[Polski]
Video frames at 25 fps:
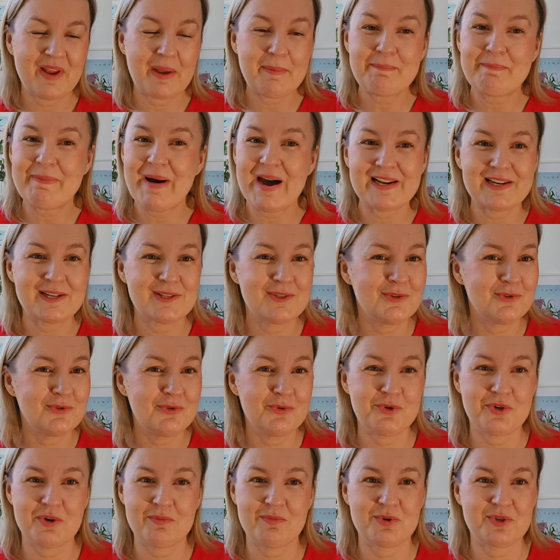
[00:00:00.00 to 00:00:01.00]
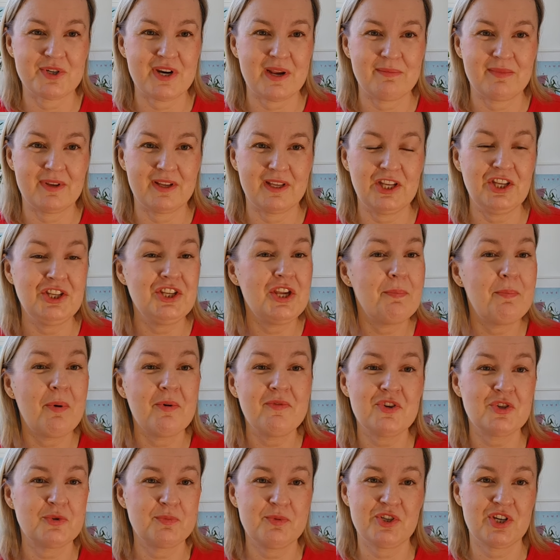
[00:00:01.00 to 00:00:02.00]
Bardzo dużo możemy. I nie
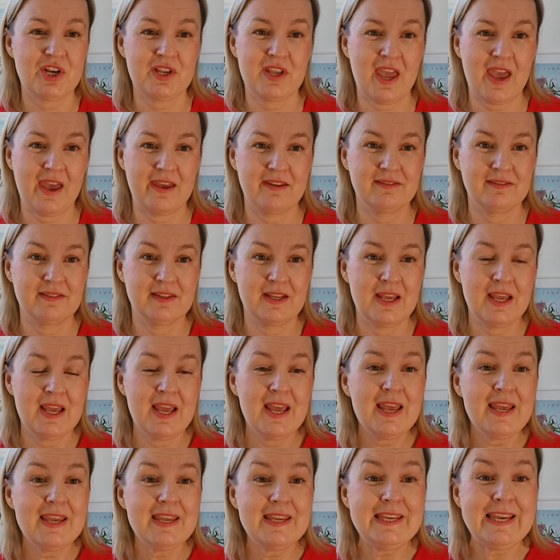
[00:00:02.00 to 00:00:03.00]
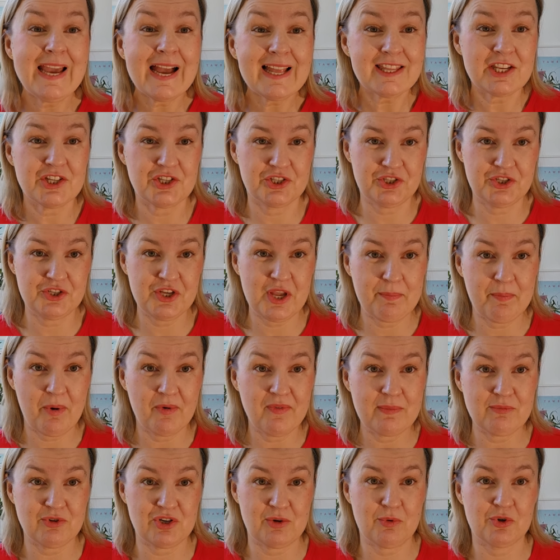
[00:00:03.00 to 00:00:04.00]
powiesz mi, że nie. I ja też Ci nie
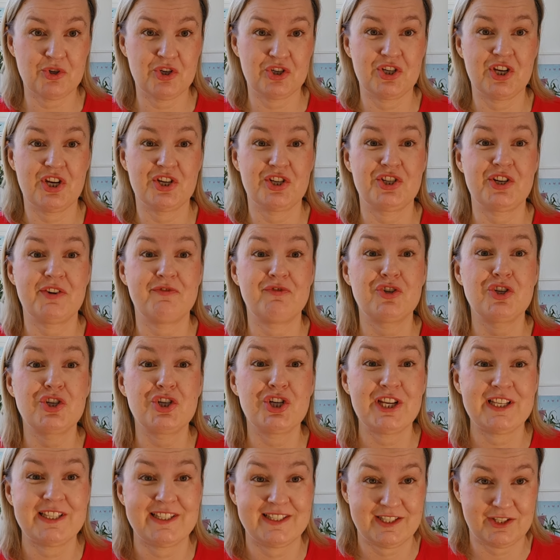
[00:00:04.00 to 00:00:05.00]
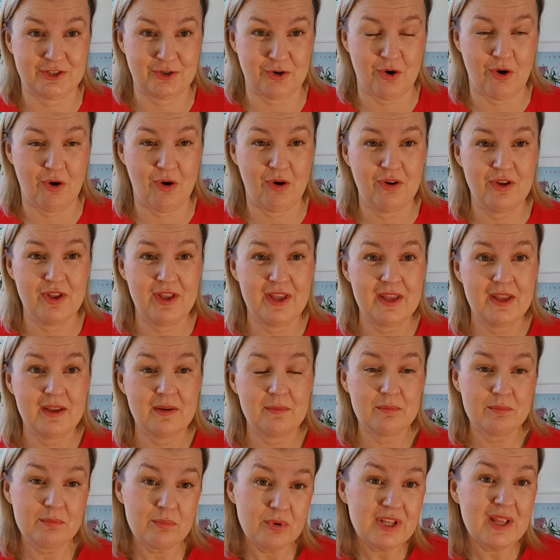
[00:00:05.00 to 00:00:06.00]
powiem, że możesz jeszcze wszystko,
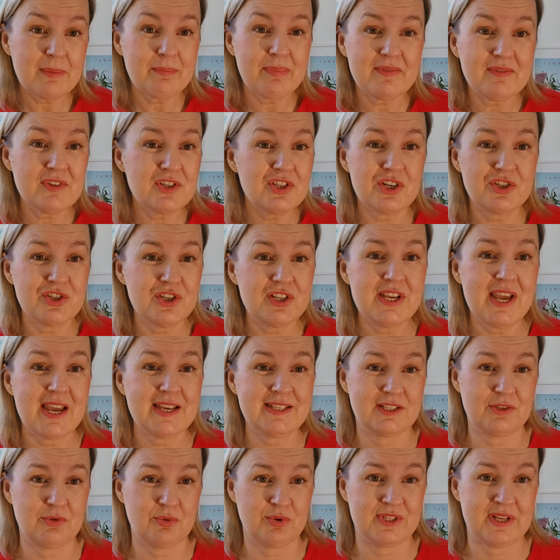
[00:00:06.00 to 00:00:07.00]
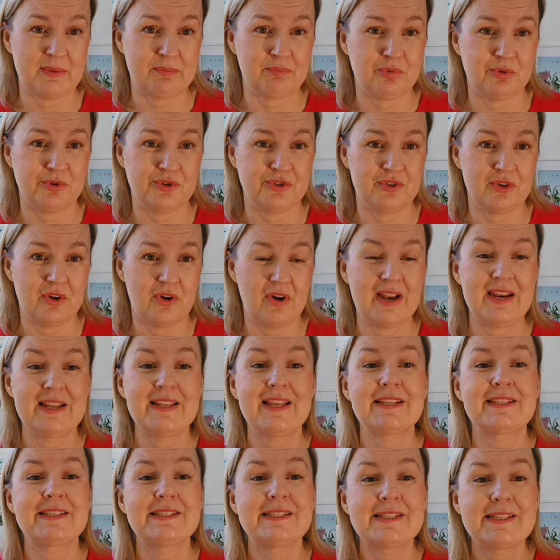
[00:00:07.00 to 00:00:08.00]
bo na pewne rzeczy jest już za późno, ale
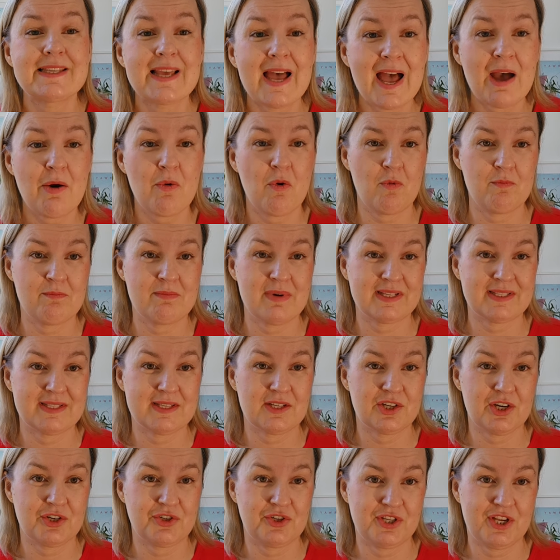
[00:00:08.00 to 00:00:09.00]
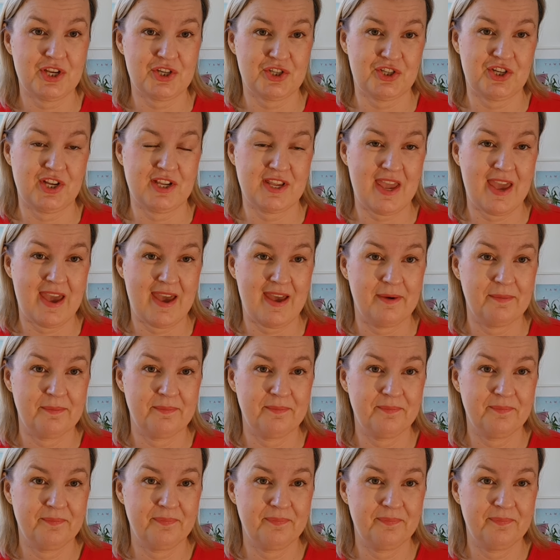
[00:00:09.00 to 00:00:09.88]
na całą masę rzeczy jeszcze nie.